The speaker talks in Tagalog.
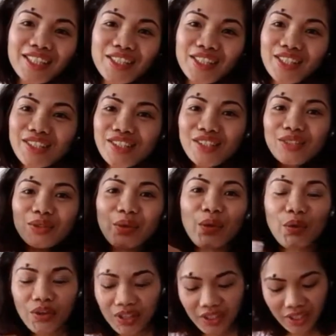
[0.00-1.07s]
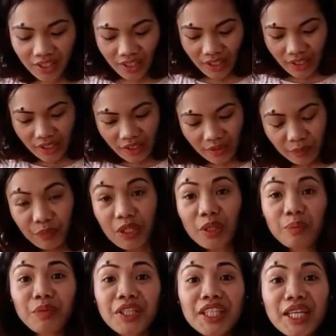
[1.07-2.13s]
Asian store.
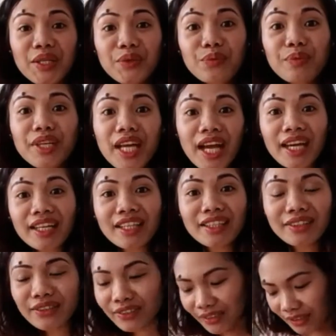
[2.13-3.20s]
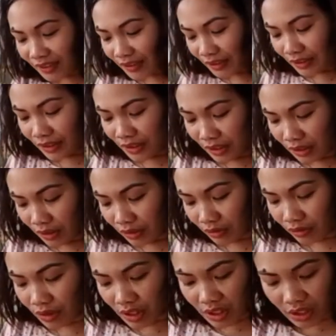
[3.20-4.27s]
Pilipina yung may-ari, no?
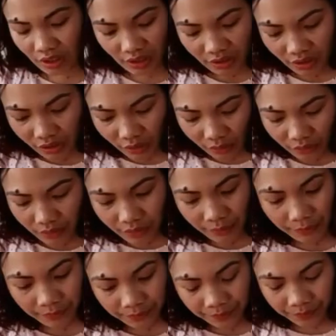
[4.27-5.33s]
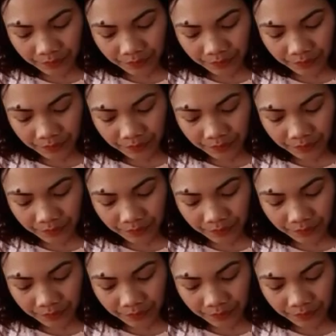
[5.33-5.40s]
Yung Asian store.